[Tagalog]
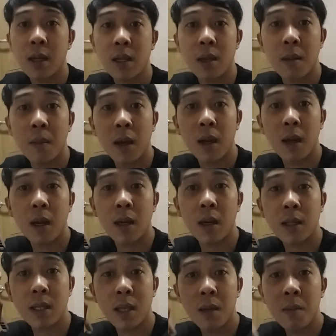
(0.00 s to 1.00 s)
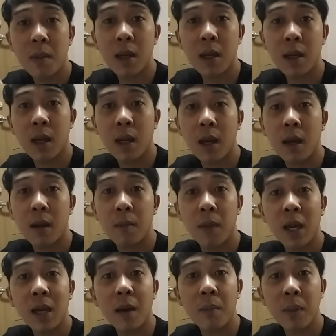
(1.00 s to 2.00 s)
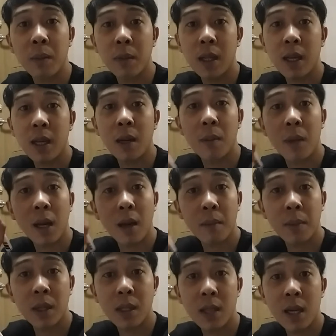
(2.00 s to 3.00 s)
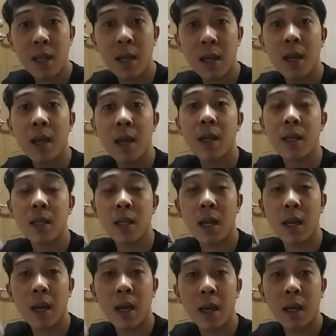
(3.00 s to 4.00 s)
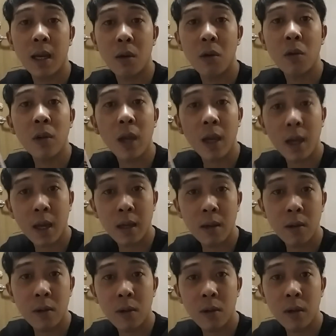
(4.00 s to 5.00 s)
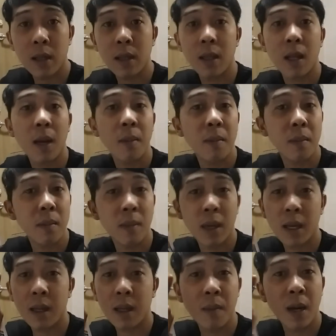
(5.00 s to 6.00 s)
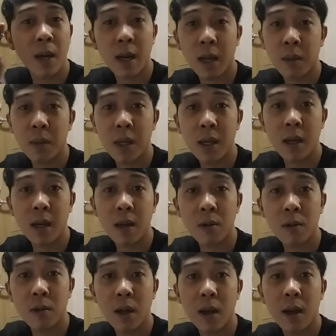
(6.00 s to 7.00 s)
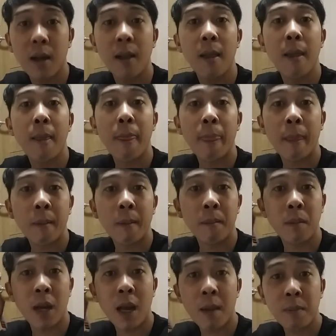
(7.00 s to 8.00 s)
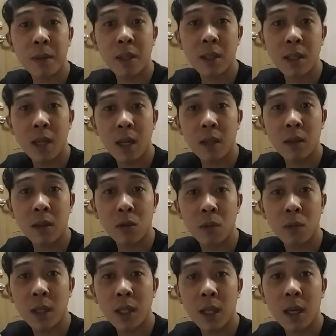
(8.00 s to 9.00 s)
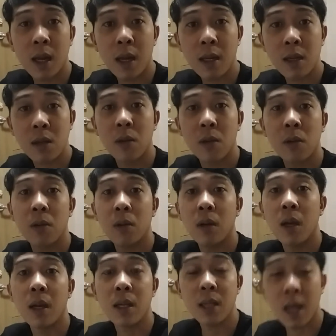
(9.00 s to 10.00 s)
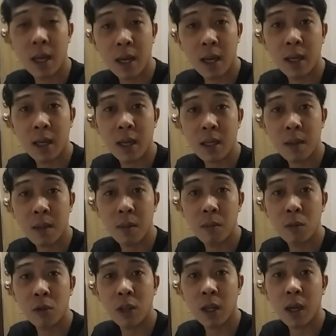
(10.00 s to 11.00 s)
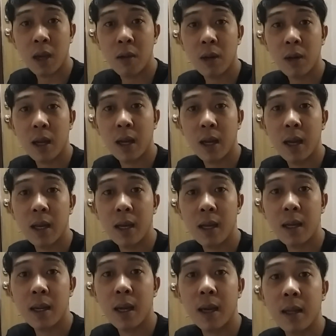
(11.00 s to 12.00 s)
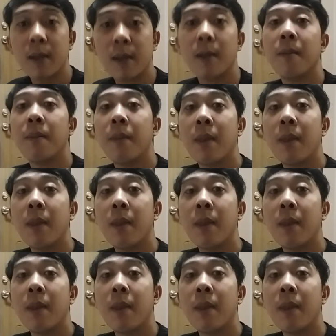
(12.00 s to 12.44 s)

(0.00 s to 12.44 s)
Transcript: Sa mga seaman na may kapamilya na malapit dyan, sana'y okay kayo at may mga kaibigan ako na malapit dyan tumitira so sana'y nasa mabuti kayong kalagayan at